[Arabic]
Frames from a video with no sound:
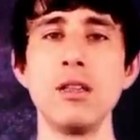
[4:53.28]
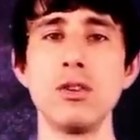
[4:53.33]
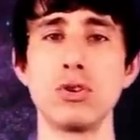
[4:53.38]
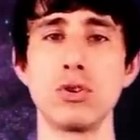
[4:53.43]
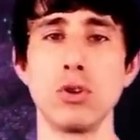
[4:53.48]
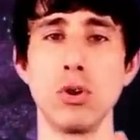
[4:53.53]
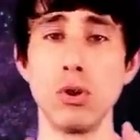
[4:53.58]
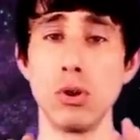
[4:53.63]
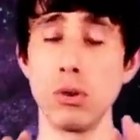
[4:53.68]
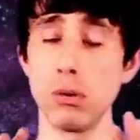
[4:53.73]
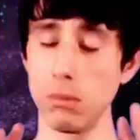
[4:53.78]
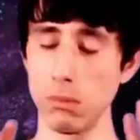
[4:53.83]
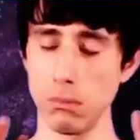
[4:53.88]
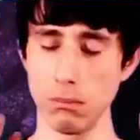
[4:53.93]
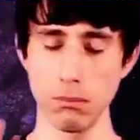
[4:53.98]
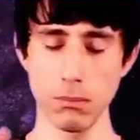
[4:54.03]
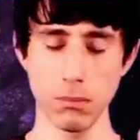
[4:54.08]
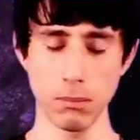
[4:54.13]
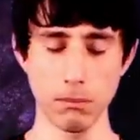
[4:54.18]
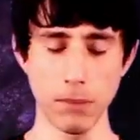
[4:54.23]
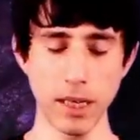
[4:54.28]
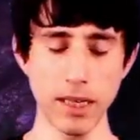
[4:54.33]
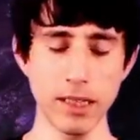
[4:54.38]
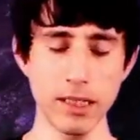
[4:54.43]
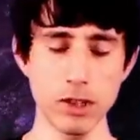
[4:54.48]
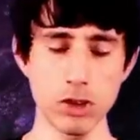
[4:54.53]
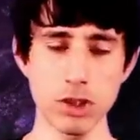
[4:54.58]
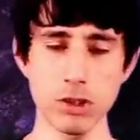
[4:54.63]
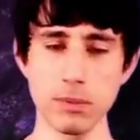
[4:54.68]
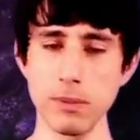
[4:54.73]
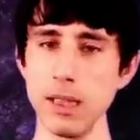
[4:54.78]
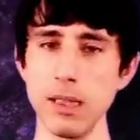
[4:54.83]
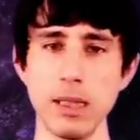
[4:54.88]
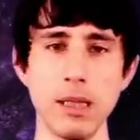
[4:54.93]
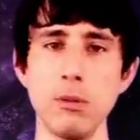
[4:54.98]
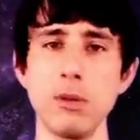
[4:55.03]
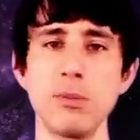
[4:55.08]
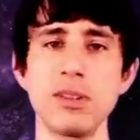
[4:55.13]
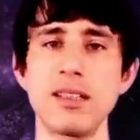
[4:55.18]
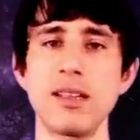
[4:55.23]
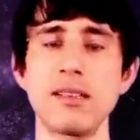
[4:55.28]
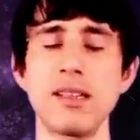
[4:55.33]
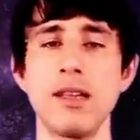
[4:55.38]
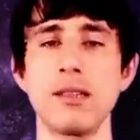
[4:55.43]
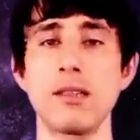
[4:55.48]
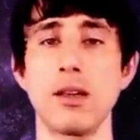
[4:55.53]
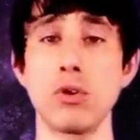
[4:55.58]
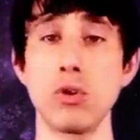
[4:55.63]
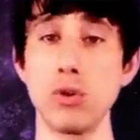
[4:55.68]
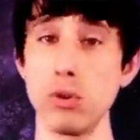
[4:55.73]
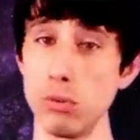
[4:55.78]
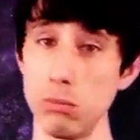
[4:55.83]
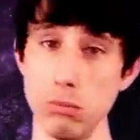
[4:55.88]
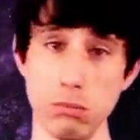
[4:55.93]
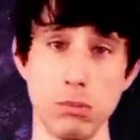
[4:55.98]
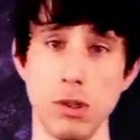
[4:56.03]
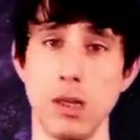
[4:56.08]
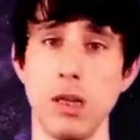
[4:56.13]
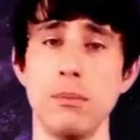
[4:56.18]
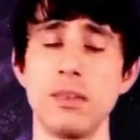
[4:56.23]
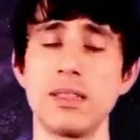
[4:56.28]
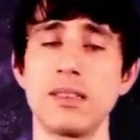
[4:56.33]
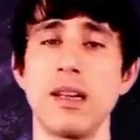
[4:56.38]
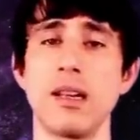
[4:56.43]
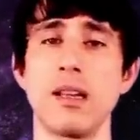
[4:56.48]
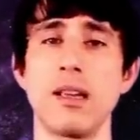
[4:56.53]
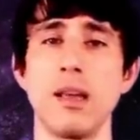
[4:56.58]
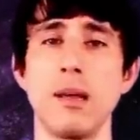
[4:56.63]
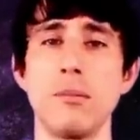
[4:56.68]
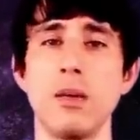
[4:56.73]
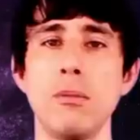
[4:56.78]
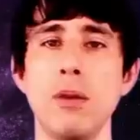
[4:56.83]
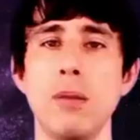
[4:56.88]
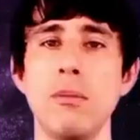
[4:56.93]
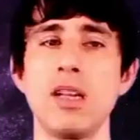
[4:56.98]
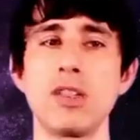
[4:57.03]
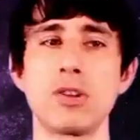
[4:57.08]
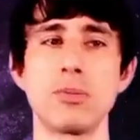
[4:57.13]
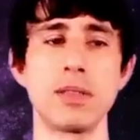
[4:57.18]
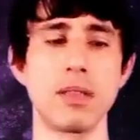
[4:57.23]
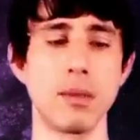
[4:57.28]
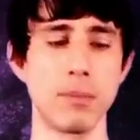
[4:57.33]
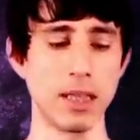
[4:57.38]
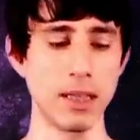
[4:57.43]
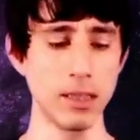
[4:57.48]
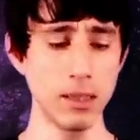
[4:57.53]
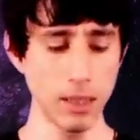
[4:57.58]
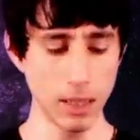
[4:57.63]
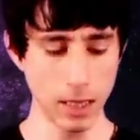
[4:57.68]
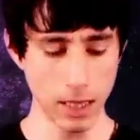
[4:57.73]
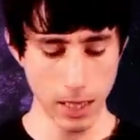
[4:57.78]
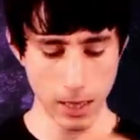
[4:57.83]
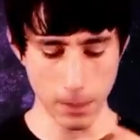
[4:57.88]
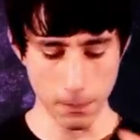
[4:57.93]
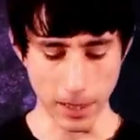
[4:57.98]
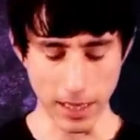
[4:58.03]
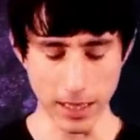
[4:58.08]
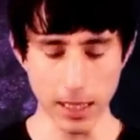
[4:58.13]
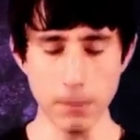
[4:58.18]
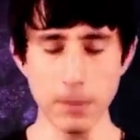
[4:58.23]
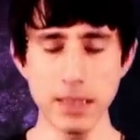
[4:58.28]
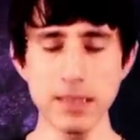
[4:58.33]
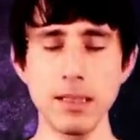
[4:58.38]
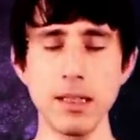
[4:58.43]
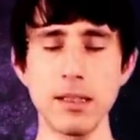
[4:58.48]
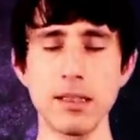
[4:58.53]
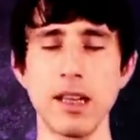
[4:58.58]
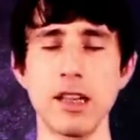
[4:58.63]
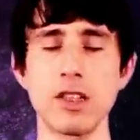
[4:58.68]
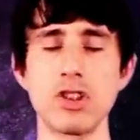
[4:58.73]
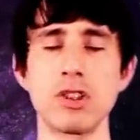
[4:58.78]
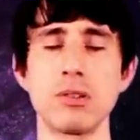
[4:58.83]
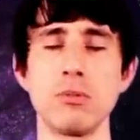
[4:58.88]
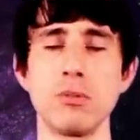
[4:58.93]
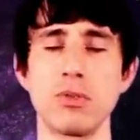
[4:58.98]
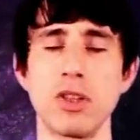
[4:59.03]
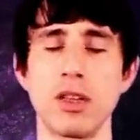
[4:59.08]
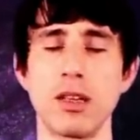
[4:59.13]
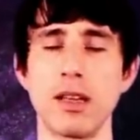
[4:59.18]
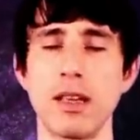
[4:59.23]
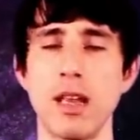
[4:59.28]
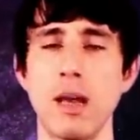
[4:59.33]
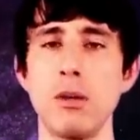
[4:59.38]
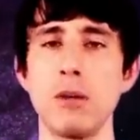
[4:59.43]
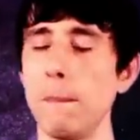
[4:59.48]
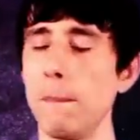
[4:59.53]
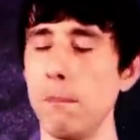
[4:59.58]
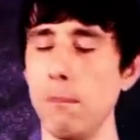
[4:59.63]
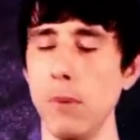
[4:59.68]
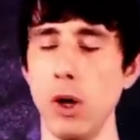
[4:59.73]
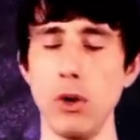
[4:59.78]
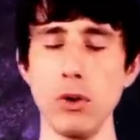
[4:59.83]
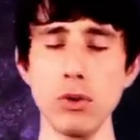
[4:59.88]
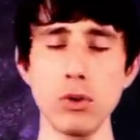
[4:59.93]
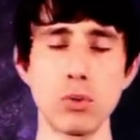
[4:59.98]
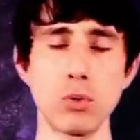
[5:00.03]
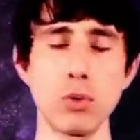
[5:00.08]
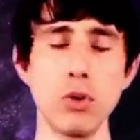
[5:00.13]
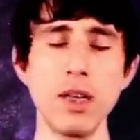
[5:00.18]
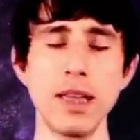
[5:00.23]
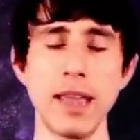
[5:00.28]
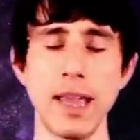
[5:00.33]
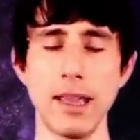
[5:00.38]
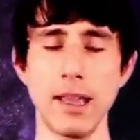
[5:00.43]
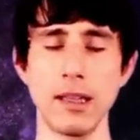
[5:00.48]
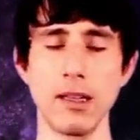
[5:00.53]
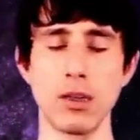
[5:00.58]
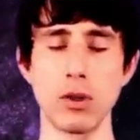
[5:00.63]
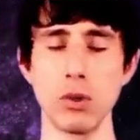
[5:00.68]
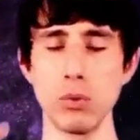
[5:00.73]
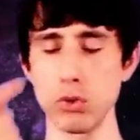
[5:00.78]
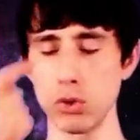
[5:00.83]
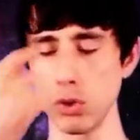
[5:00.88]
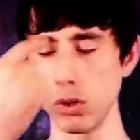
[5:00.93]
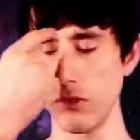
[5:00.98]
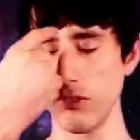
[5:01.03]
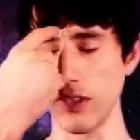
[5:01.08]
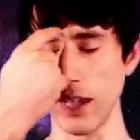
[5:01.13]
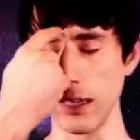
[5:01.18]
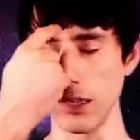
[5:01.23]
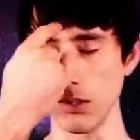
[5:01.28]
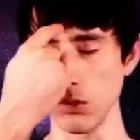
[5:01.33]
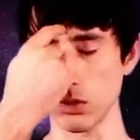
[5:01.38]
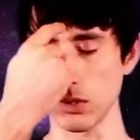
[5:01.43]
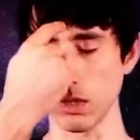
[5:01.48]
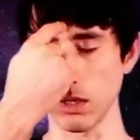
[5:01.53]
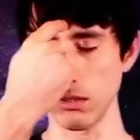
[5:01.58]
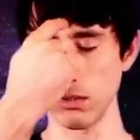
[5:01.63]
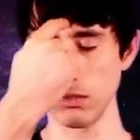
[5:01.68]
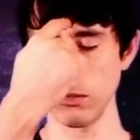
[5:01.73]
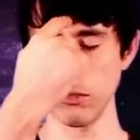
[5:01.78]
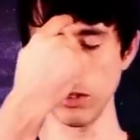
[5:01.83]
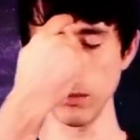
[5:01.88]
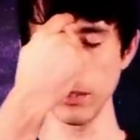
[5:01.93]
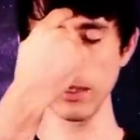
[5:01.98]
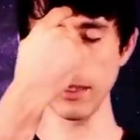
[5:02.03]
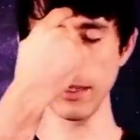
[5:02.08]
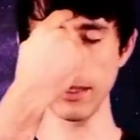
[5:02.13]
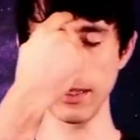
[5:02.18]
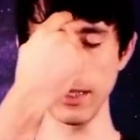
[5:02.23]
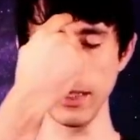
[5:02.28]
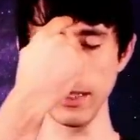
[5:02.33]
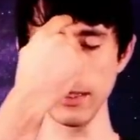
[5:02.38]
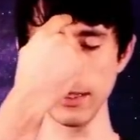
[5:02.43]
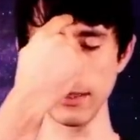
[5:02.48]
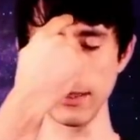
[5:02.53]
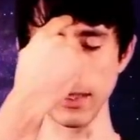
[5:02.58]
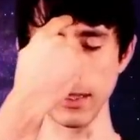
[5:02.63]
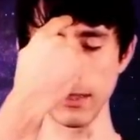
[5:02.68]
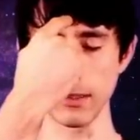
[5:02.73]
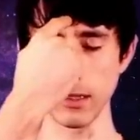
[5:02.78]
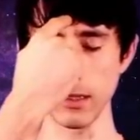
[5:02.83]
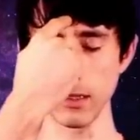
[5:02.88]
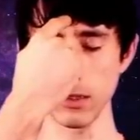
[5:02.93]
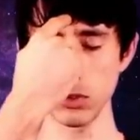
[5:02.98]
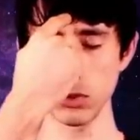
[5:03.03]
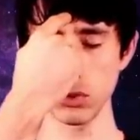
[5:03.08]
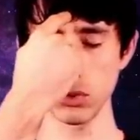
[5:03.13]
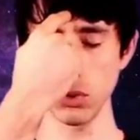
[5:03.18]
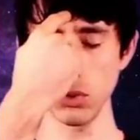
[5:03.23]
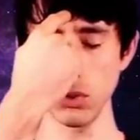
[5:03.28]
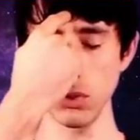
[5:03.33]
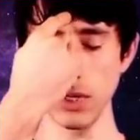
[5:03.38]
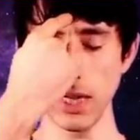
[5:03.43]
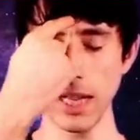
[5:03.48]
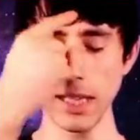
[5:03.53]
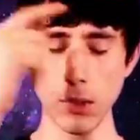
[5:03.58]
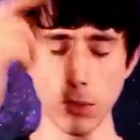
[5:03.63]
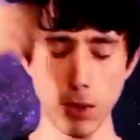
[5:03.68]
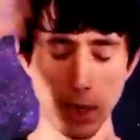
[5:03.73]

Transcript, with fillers: سو so, برخي جسمي هي ببساطه حتى اكون آه، مسترخي قبل ما ابلش بالتمرين بعدين بس يرتخي جسمي بشكل كامل بحط كل كياني كل وجودي في هاي النقطه في منطقه العين الثالثه سو so, انا